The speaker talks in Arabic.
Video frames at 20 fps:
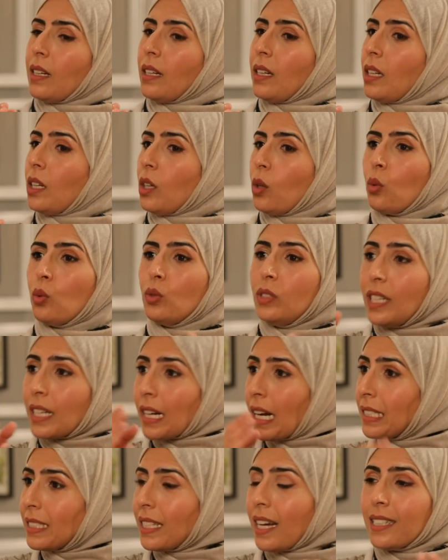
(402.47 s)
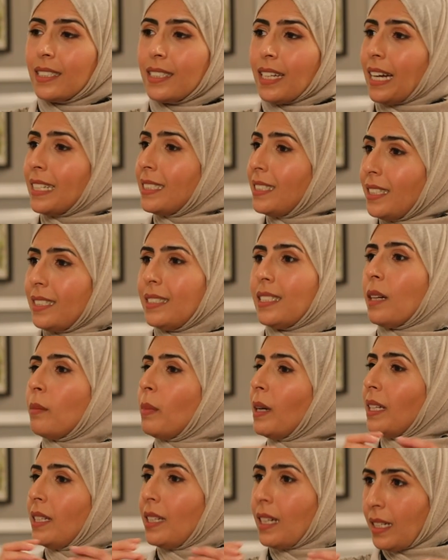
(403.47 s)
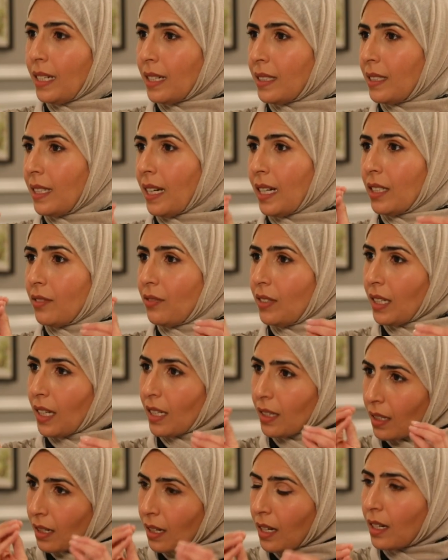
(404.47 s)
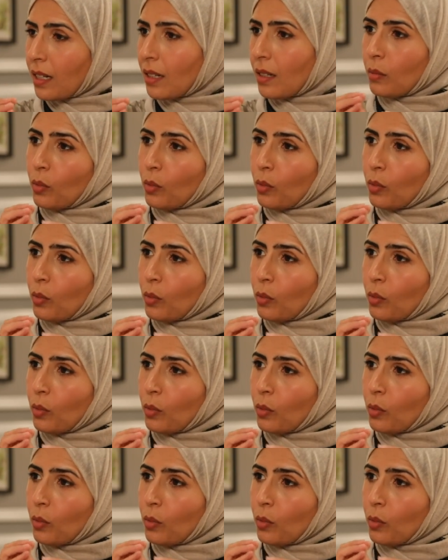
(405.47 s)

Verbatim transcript: آه، ودراسات عديده بينت يعني في اضرار